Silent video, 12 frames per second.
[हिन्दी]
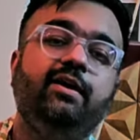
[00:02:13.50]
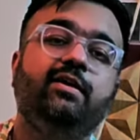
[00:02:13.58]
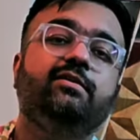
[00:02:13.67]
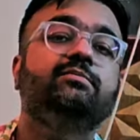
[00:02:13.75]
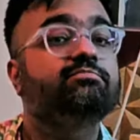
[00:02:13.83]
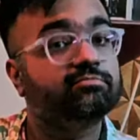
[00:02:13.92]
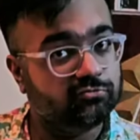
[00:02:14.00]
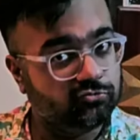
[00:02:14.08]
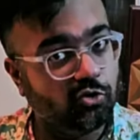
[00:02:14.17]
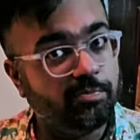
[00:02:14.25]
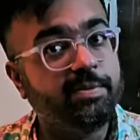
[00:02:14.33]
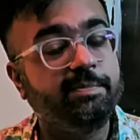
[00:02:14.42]
वो अभी
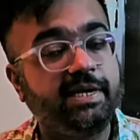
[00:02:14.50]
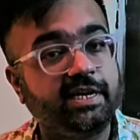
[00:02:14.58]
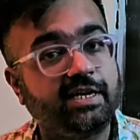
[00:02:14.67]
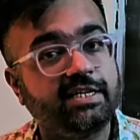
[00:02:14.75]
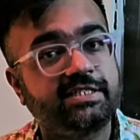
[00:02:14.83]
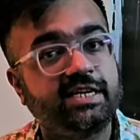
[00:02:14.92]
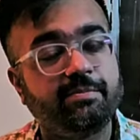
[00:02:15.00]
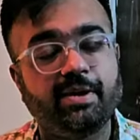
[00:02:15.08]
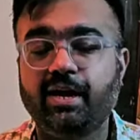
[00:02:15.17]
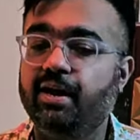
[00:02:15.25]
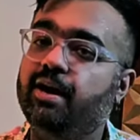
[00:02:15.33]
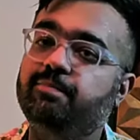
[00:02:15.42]
बीटा टेस्टिंग में है आप
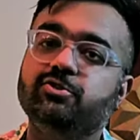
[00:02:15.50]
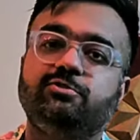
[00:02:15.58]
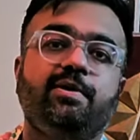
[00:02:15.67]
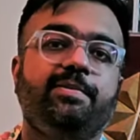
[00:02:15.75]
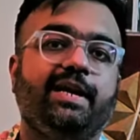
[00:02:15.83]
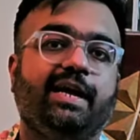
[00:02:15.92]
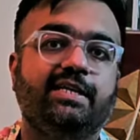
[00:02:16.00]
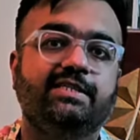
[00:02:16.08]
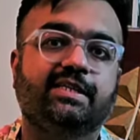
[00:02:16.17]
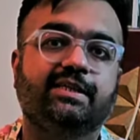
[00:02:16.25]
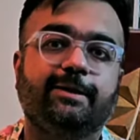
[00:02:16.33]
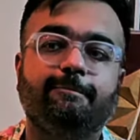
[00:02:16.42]
उसमें भी लगा सकते हैं
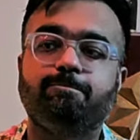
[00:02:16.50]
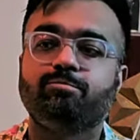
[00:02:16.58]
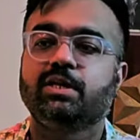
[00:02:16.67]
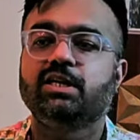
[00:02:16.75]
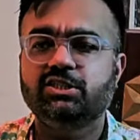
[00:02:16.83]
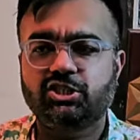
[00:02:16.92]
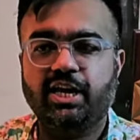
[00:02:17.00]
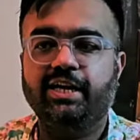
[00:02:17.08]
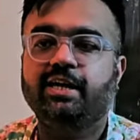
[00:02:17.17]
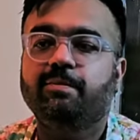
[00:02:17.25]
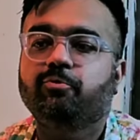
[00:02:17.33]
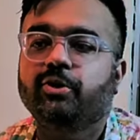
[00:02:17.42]
शायद आपको ये
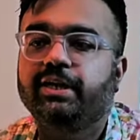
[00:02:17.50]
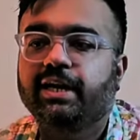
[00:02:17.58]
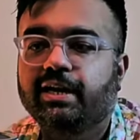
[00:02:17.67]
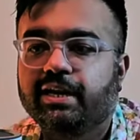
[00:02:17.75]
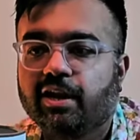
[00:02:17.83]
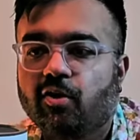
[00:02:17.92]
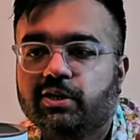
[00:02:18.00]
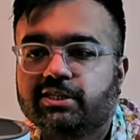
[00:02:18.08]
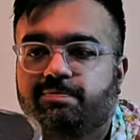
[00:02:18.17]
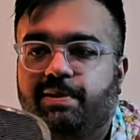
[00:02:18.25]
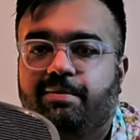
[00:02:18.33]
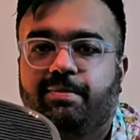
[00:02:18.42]
दिख नहीं रहा हो डिस्प्ले में
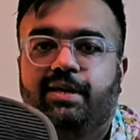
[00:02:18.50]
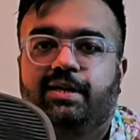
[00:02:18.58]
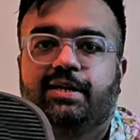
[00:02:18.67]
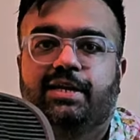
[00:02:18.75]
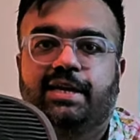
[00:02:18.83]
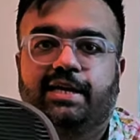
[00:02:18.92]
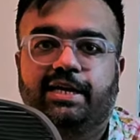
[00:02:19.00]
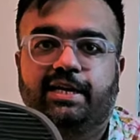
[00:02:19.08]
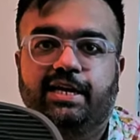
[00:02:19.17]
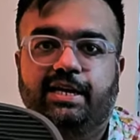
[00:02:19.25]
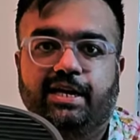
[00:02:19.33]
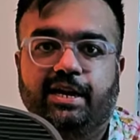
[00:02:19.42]
लेकिन ये ये रहा
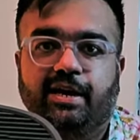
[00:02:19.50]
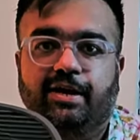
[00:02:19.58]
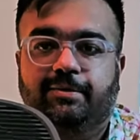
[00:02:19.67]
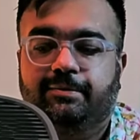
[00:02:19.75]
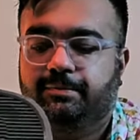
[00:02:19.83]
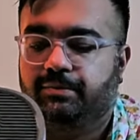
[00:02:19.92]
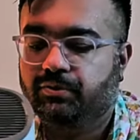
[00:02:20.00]
राइट